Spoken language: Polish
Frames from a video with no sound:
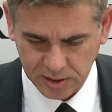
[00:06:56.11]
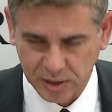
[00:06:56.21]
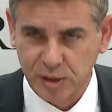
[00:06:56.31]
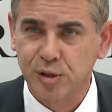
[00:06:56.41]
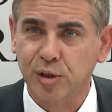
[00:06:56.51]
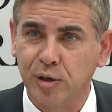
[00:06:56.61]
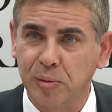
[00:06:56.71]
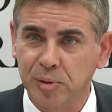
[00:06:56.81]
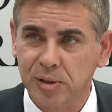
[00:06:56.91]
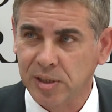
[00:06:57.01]
jest co
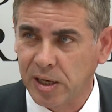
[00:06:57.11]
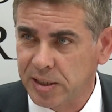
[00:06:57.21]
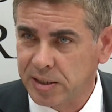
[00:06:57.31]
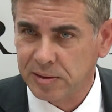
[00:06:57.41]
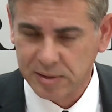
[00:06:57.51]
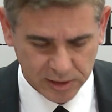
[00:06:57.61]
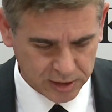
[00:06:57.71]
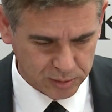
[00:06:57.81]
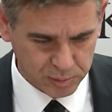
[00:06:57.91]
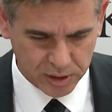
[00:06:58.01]
robić, ale
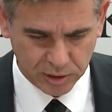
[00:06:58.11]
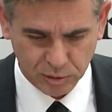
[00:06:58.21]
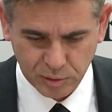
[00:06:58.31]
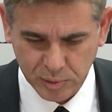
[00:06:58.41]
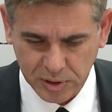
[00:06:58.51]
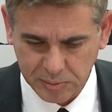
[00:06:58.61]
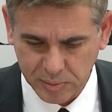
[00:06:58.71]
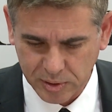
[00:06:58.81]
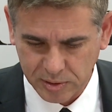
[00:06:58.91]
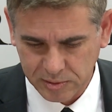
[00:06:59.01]
jesteśmy z tego dumni,
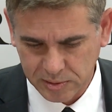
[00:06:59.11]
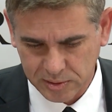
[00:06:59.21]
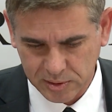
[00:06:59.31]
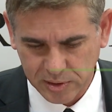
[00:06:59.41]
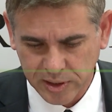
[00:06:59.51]
bo to